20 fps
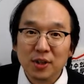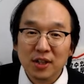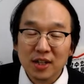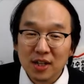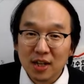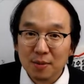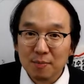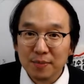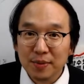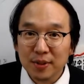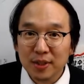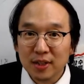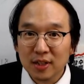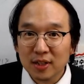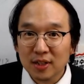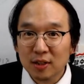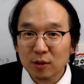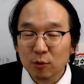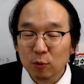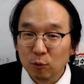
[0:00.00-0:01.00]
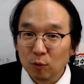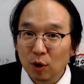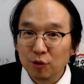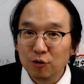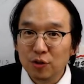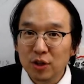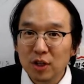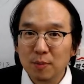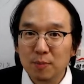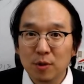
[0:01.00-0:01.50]
EMBA
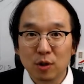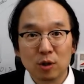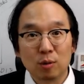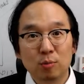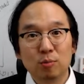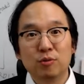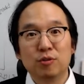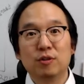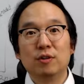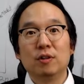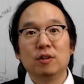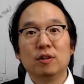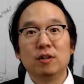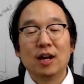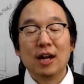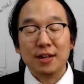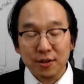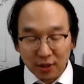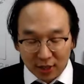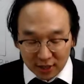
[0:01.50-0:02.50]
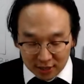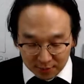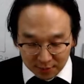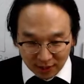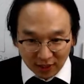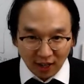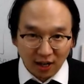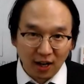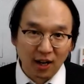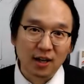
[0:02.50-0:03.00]
원우님 여러분들
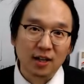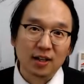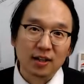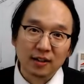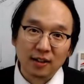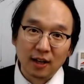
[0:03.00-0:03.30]
안녕하십니까?